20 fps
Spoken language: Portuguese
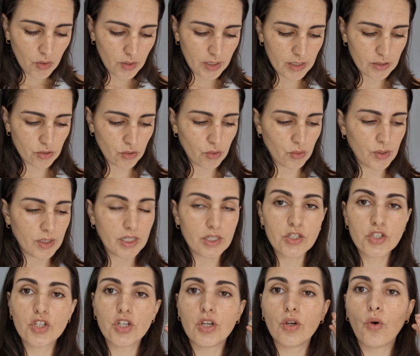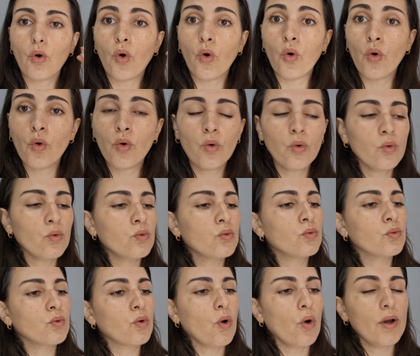desodorante,
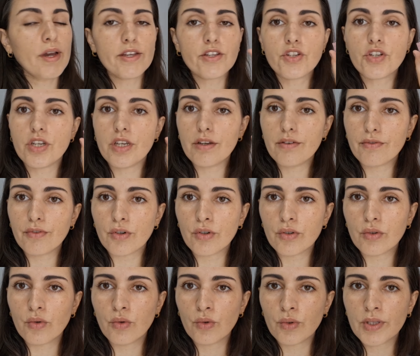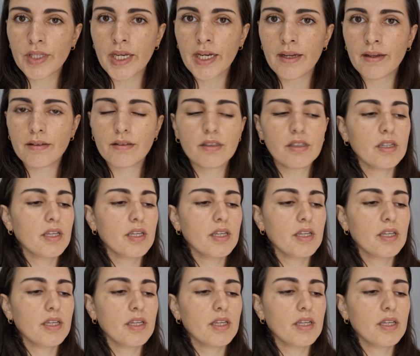um corretivo Una,